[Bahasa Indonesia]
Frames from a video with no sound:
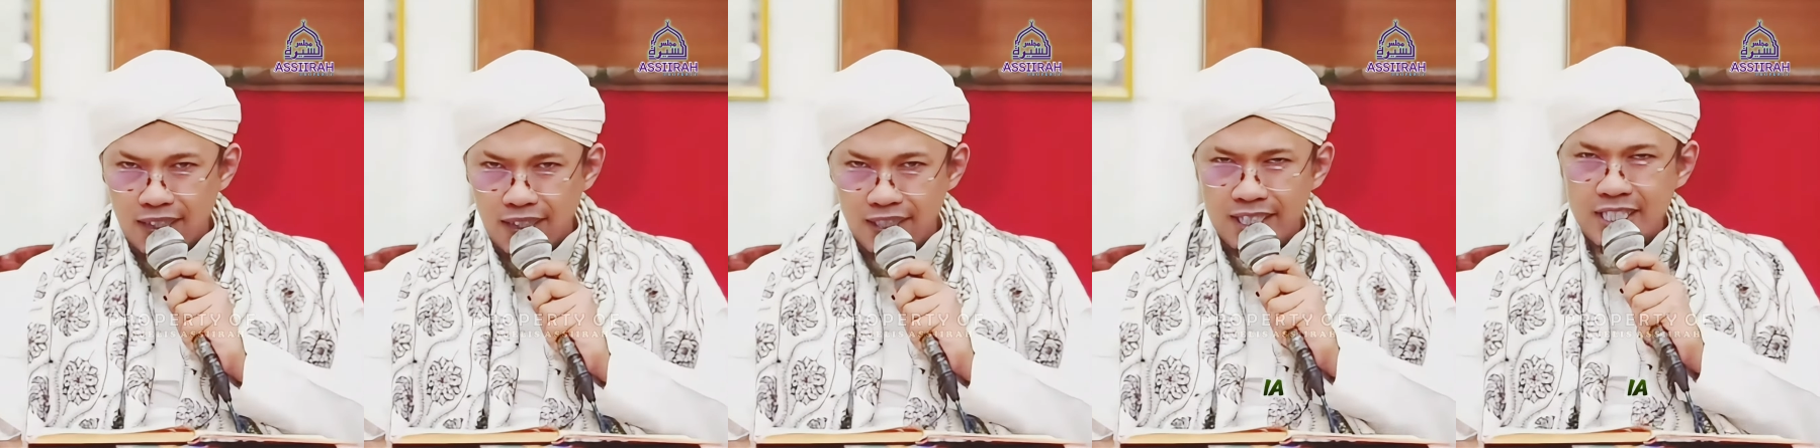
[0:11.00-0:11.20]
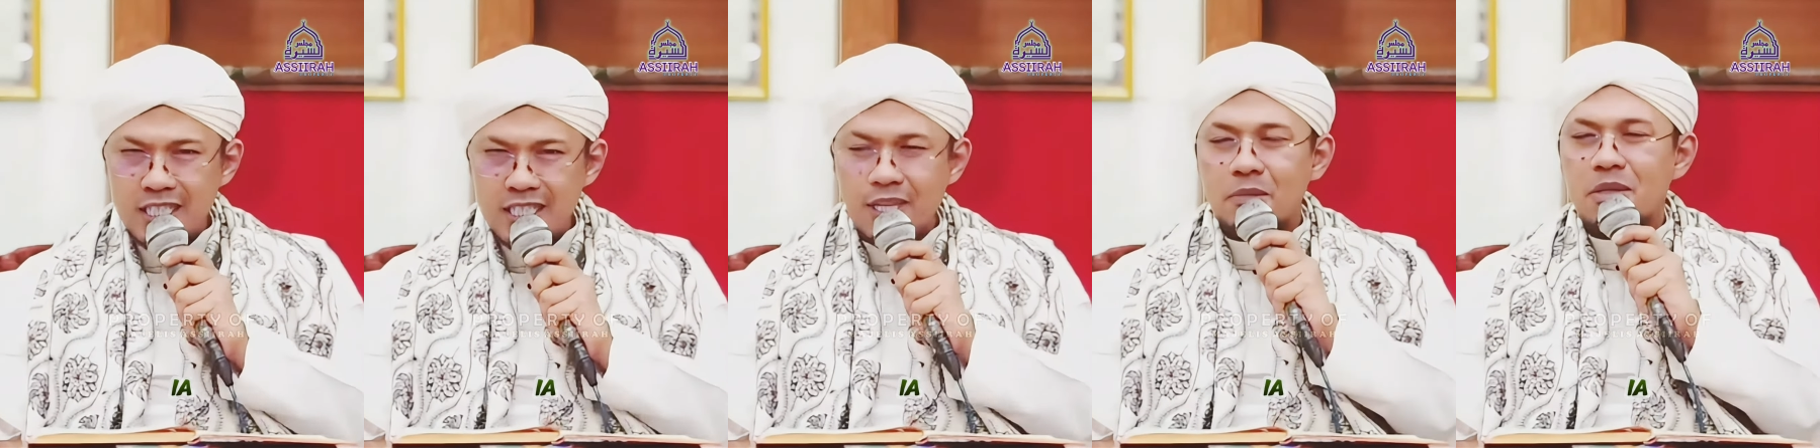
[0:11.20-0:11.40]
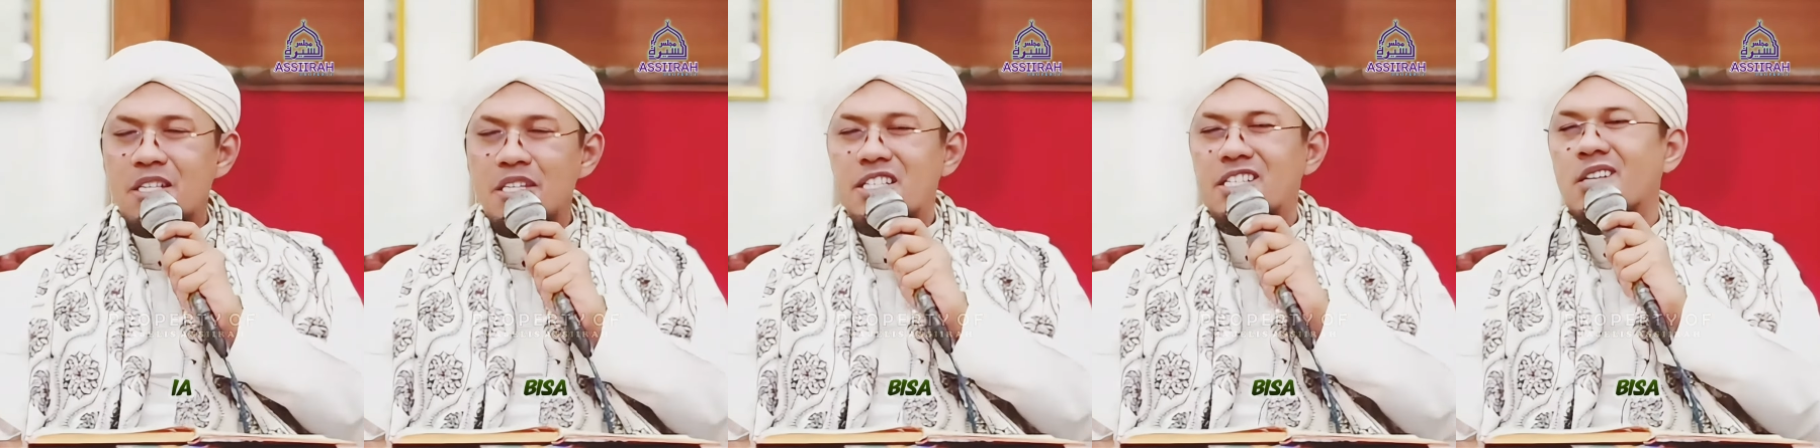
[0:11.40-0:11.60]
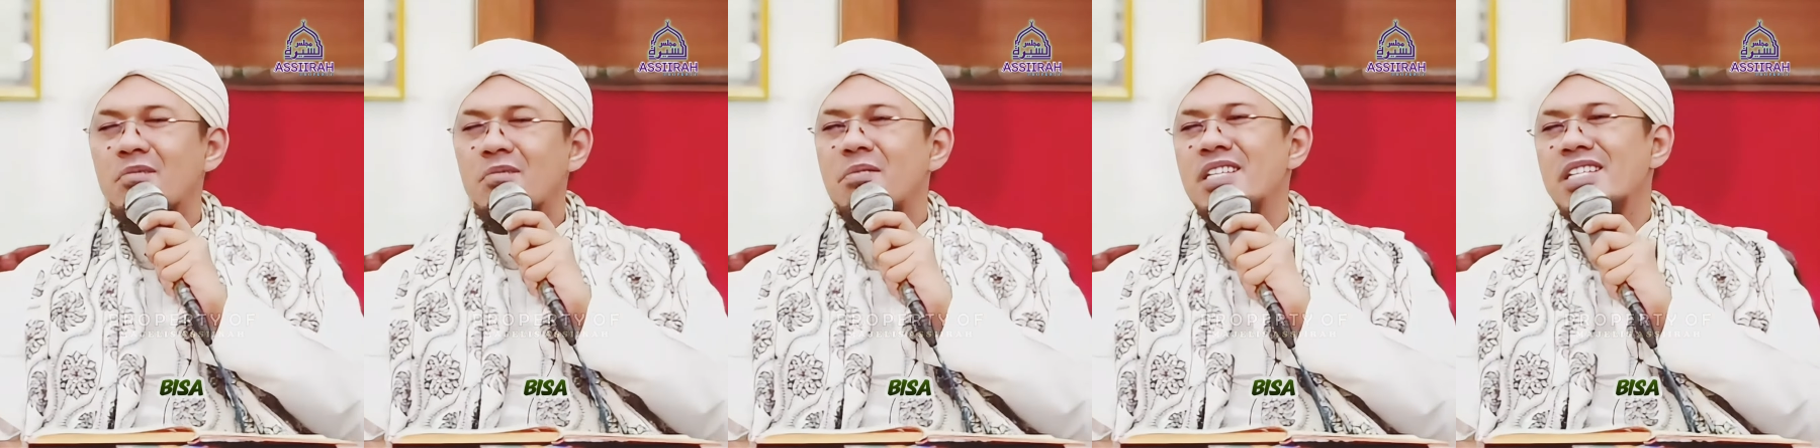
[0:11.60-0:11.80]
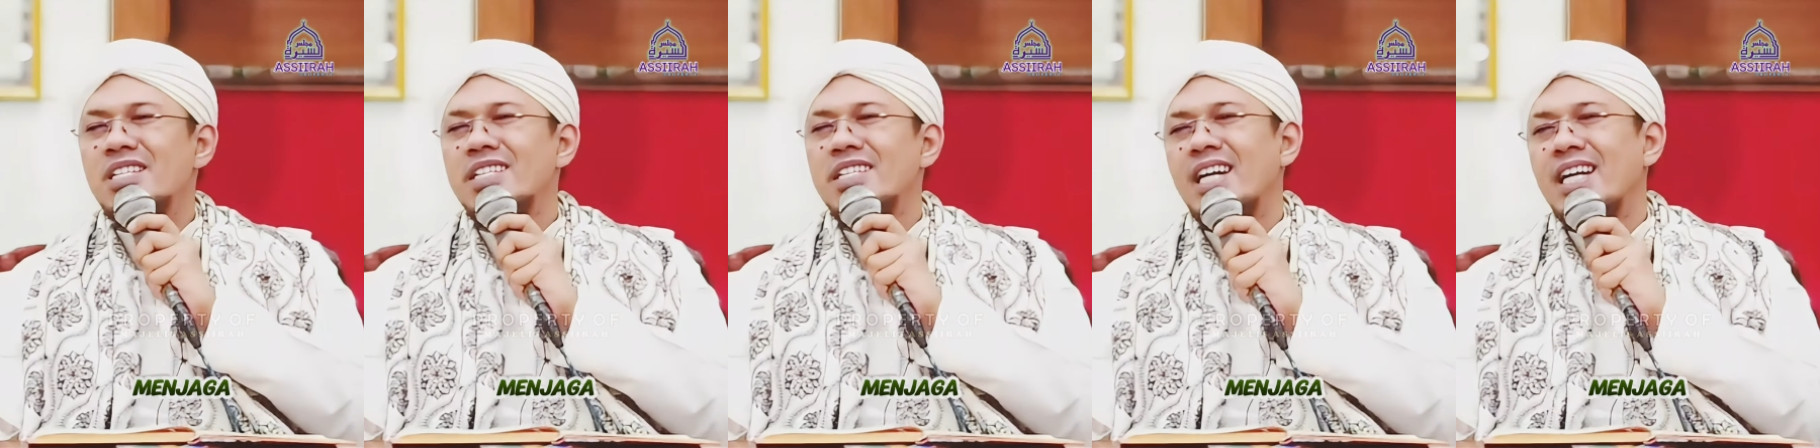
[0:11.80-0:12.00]
ini
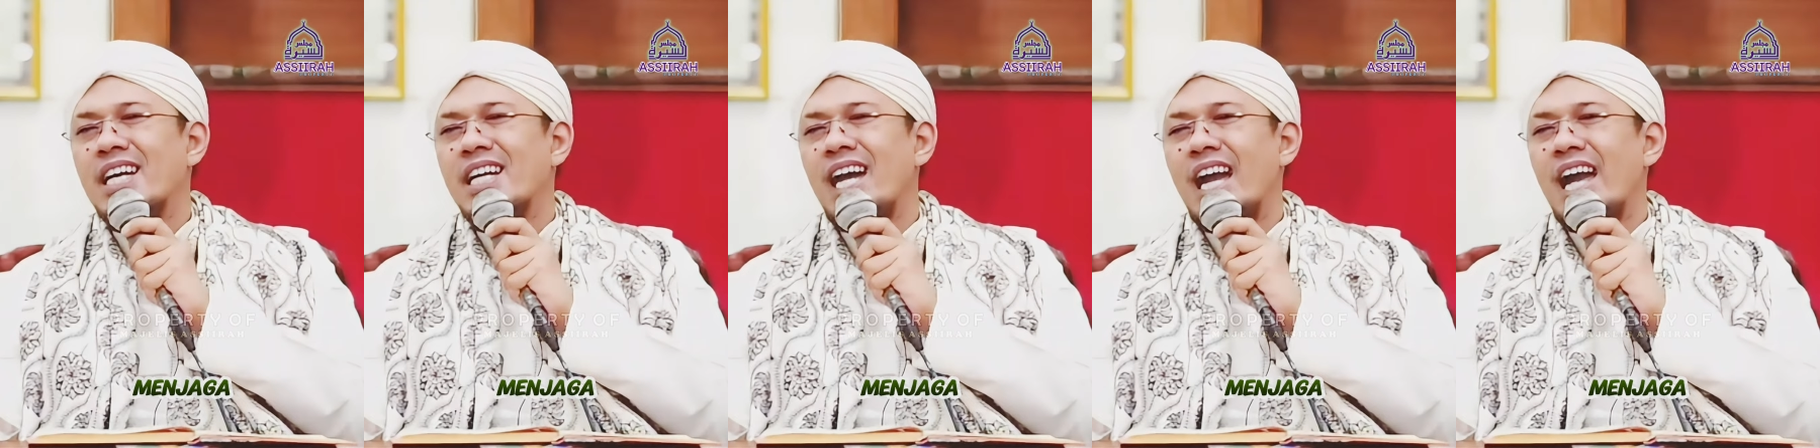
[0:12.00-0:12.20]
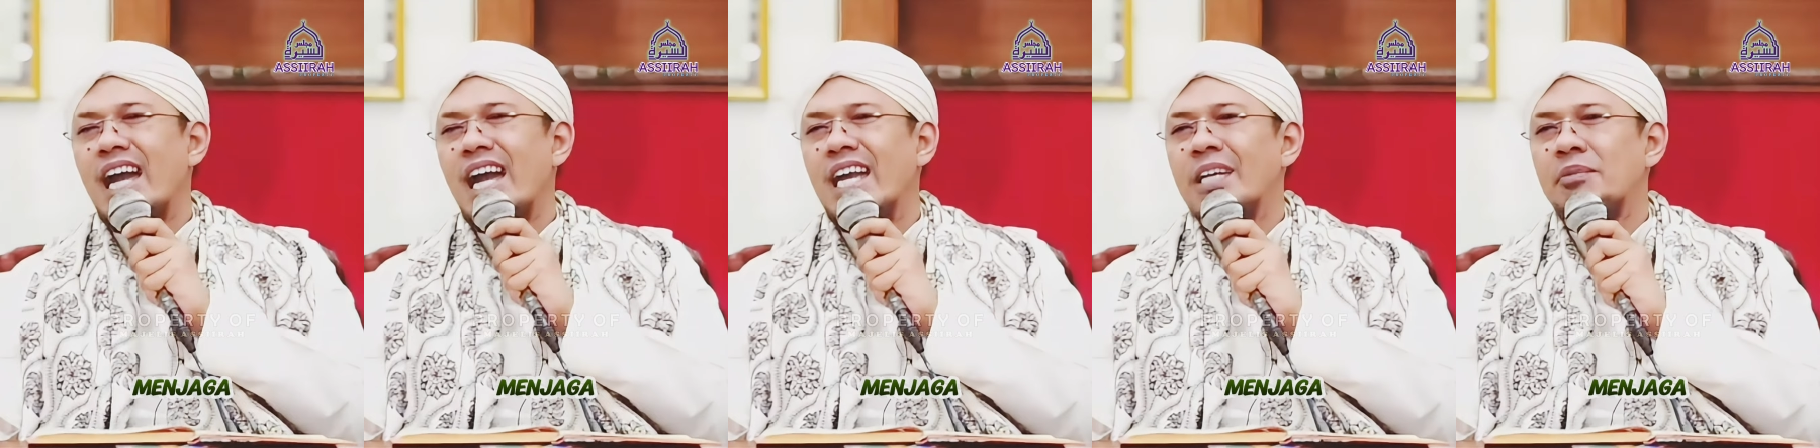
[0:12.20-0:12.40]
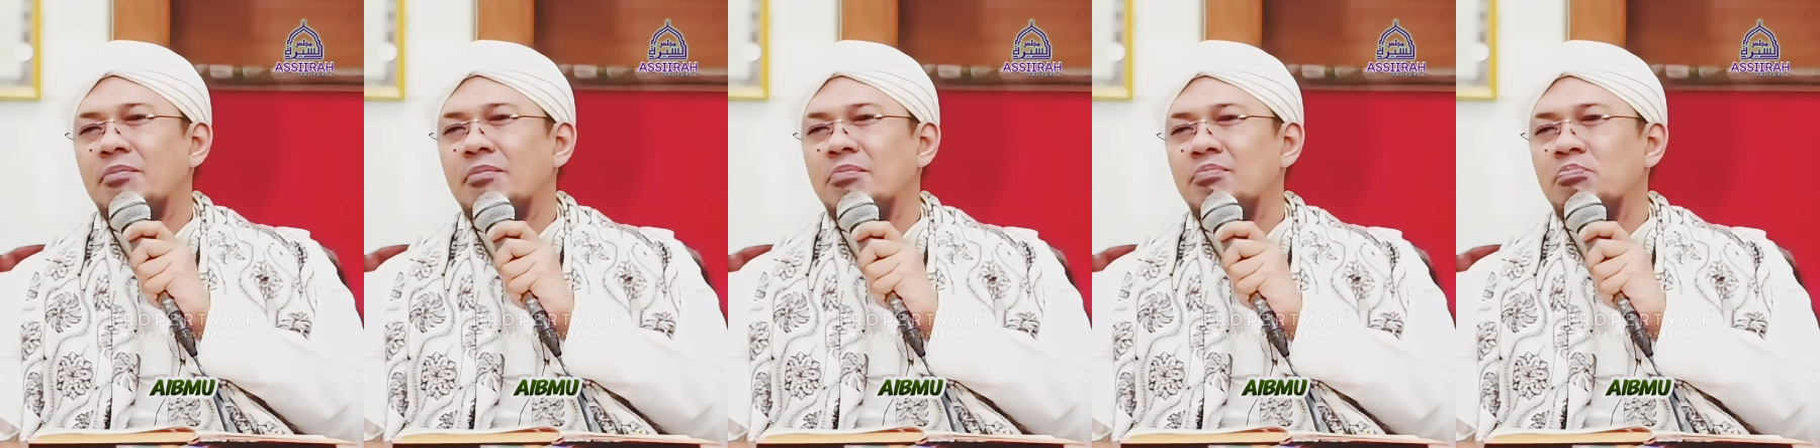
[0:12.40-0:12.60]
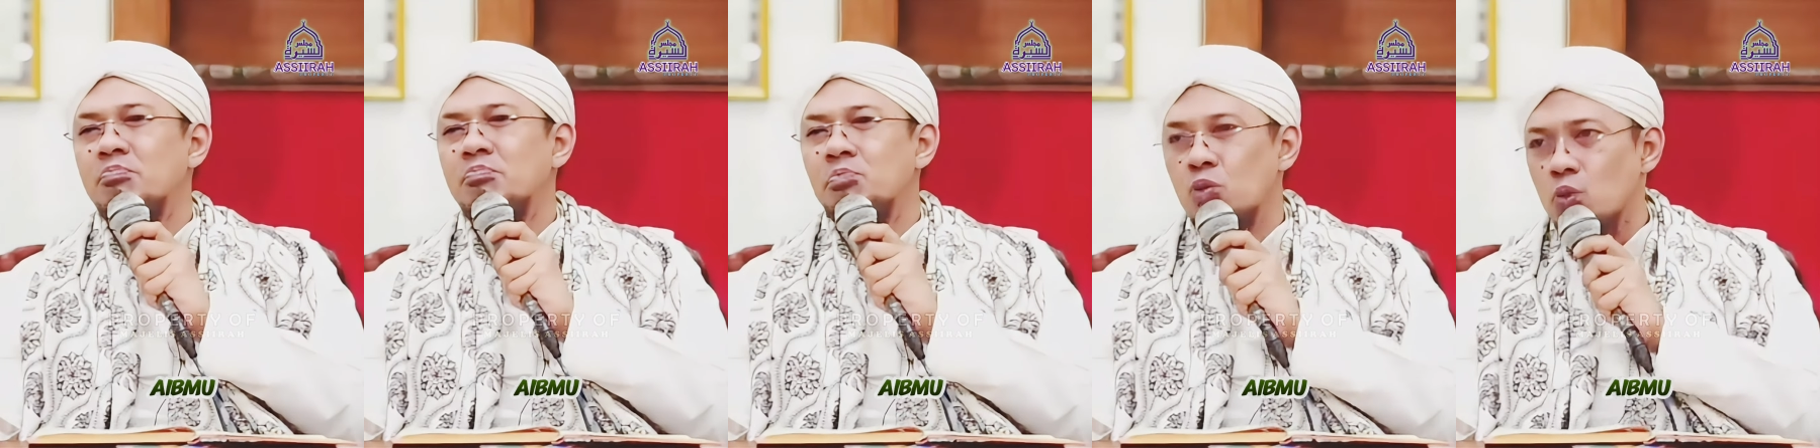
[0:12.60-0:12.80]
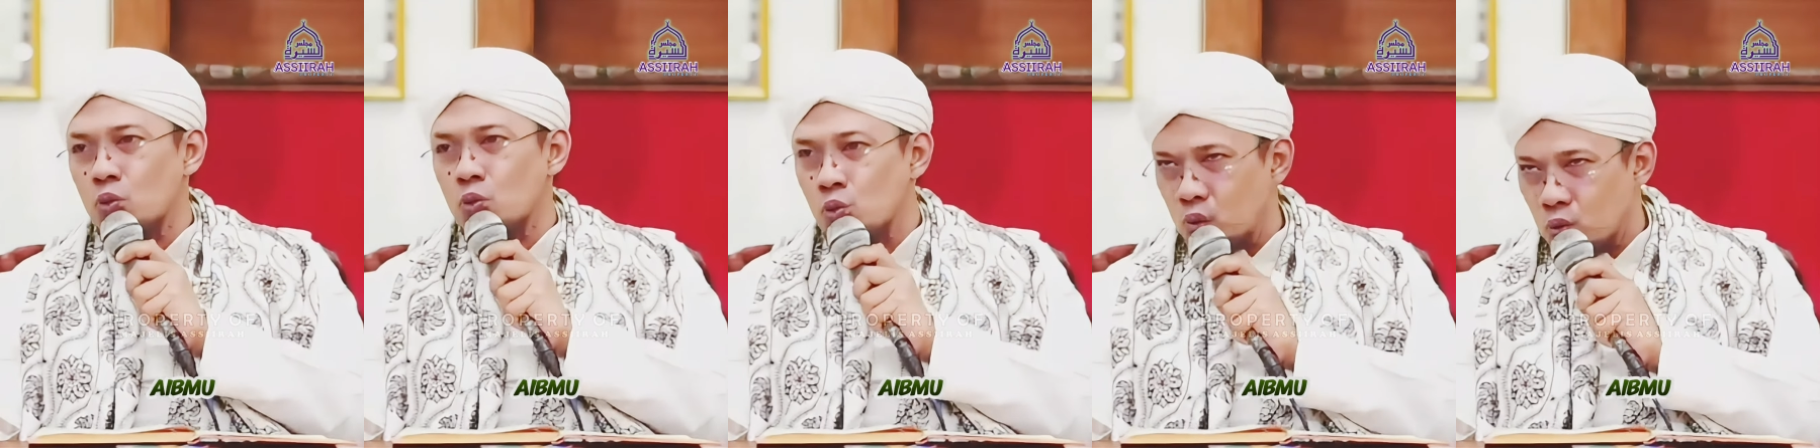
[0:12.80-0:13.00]
bisa menjaga
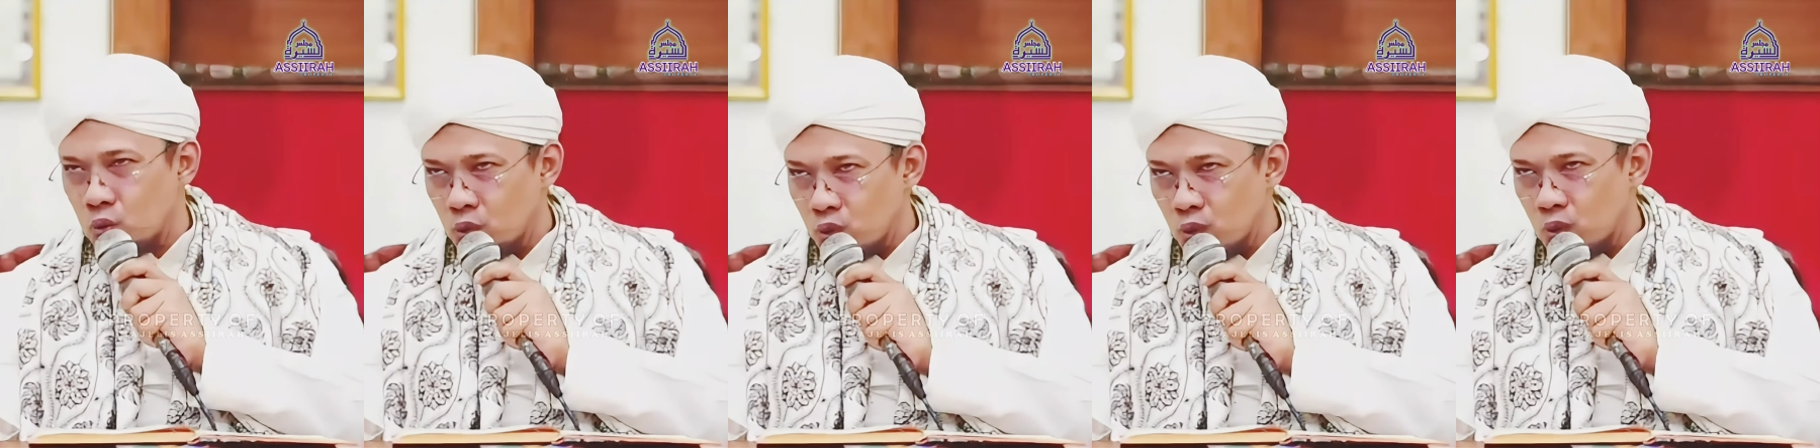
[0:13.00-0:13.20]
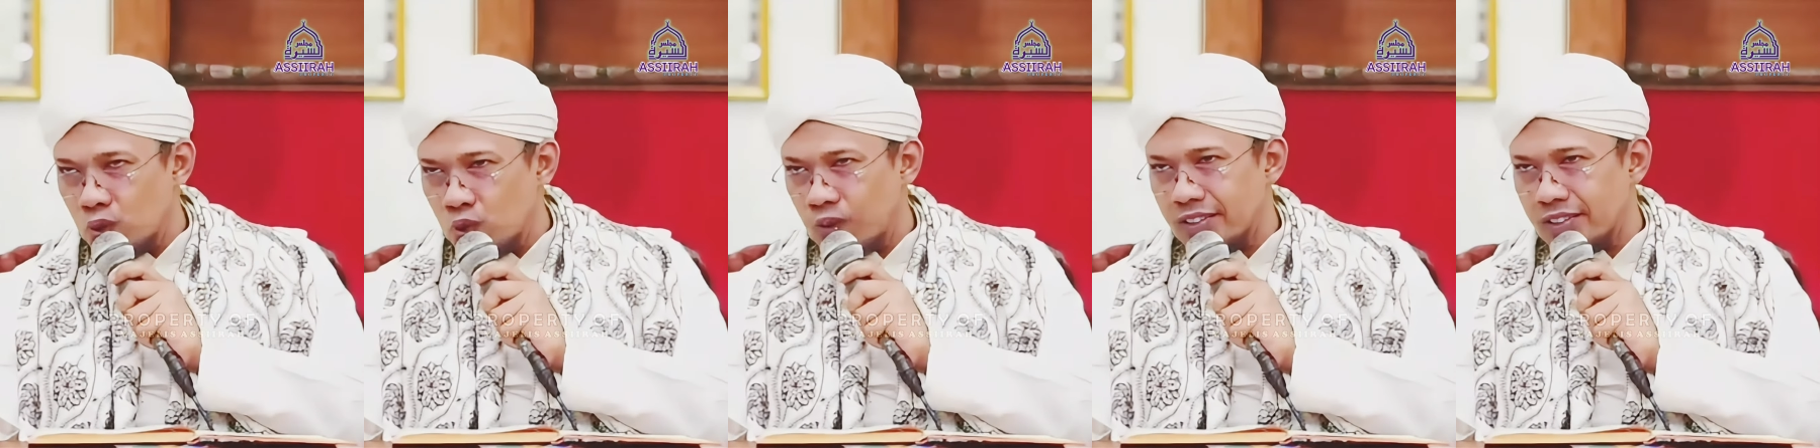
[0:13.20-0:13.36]
aibmu